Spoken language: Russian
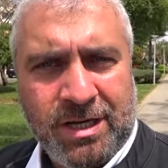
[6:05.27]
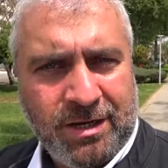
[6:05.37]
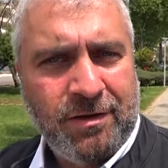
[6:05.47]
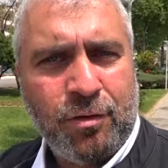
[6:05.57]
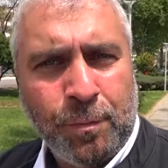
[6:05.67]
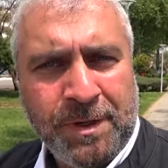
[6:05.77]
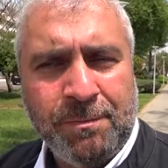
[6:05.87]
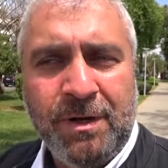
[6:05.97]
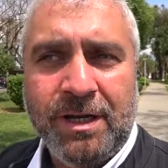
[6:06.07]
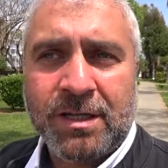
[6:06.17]
э, купить
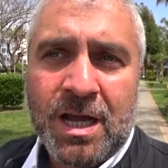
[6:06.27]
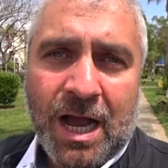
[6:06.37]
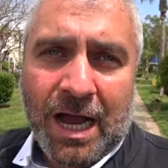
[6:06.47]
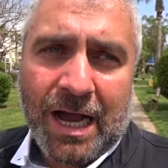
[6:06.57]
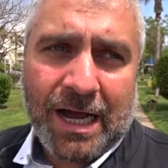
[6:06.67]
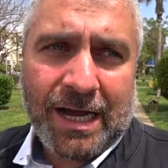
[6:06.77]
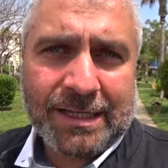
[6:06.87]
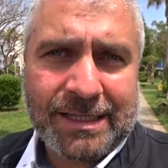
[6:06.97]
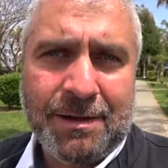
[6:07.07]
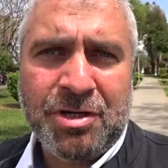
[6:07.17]
билет. А
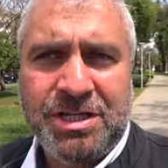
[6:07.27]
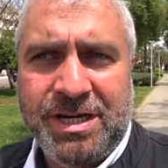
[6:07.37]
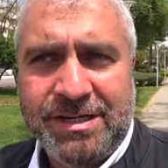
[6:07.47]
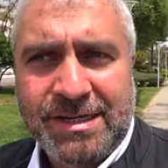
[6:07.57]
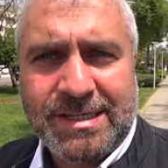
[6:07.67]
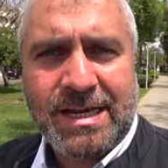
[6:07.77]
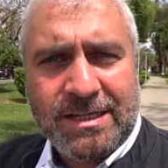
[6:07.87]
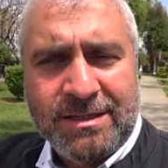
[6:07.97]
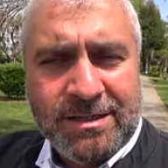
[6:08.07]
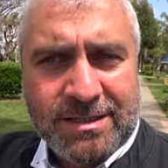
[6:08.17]
там, где нельзя,
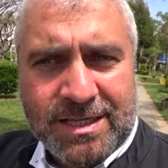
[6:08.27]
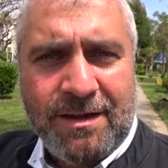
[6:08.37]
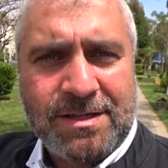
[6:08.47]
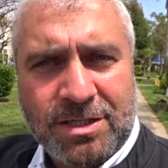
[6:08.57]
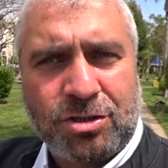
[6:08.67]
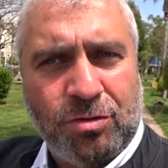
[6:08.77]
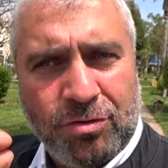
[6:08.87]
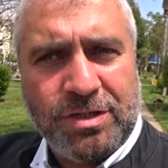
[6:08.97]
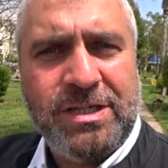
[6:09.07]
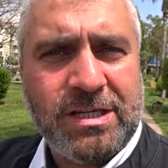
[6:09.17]
ставится,
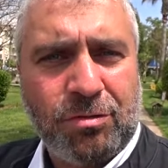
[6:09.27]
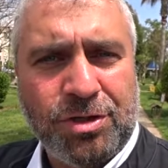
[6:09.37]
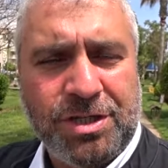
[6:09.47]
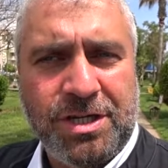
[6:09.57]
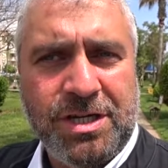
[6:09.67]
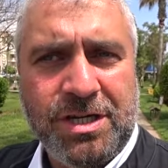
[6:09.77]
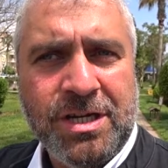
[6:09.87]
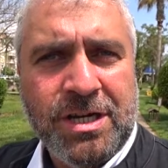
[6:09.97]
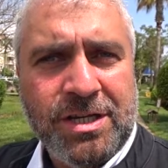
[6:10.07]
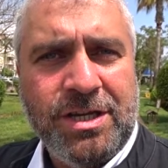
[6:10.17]
что здесь хоть и
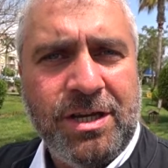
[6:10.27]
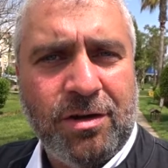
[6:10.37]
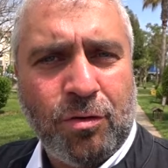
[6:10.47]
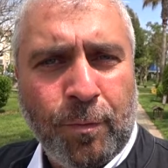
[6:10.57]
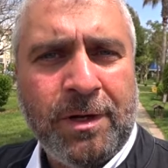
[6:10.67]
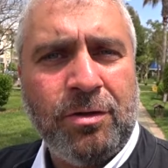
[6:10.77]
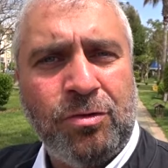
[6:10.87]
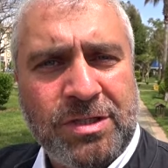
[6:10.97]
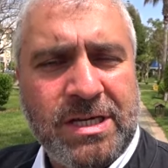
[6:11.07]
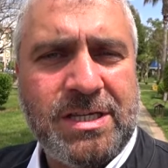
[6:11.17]
не куплено,
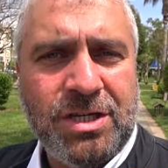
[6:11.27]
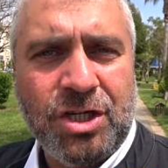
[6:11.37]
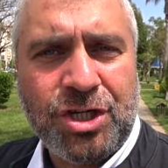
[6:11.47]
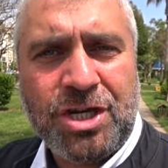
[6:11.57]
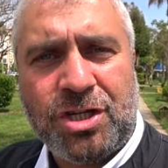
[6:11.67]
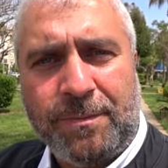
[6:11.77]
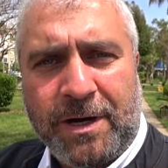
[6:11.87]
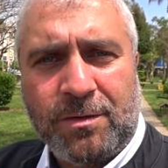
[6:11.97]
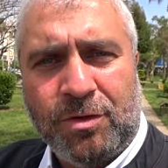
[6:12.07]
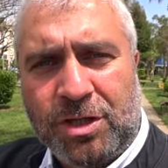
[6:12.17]
но здесь сидит женщина,
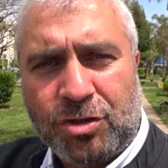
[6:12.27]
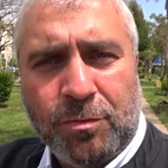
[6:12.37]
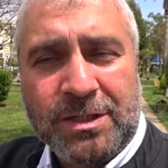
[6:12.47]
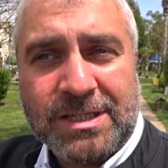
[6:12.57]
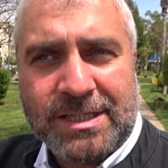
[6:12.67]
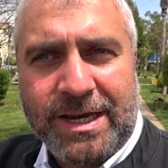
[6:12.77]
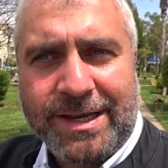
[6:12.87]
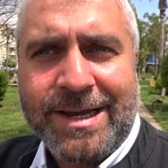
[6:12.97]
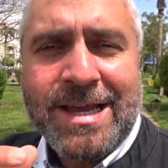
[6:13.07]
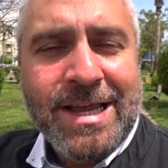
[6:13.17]
поэтому должно быть
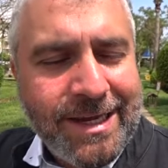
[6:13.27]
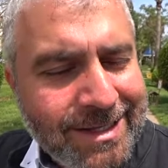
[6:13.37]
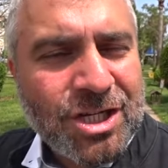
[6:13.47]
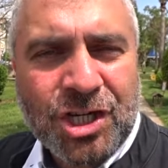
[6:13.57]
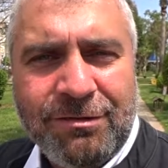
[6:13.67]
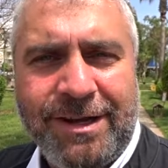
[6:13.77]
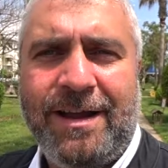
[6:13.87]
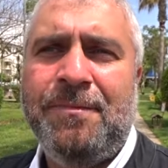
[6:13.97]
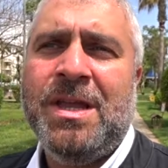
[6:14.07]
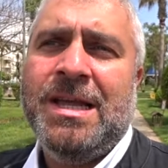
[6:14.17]
расстояние. Иначе
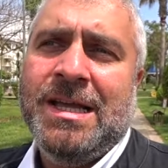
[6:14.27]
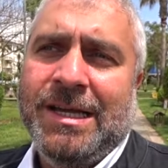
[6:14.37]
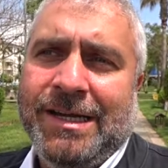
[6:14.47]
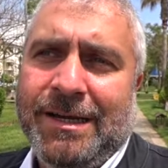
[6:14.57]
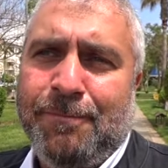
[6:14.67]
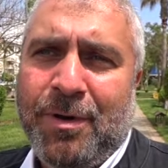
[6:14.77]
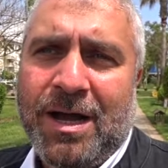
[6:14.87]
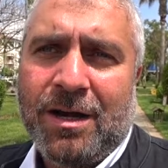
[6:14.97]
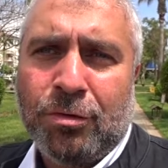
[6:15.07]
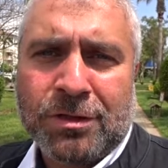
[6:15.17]
говоря, э,
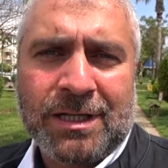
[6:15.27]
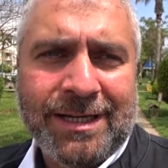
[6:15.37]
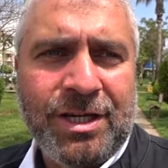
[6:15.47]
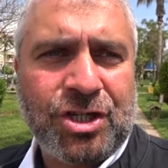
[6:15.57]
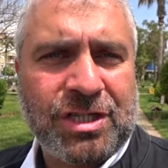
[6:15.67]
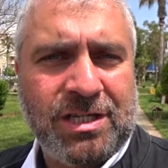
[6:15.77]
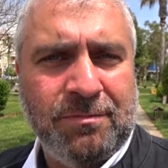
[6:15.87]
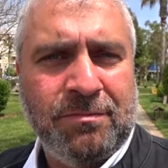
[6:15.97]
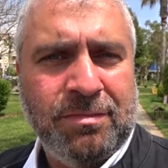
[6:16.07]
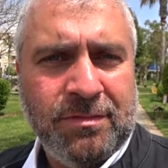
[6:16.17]
по культурологическим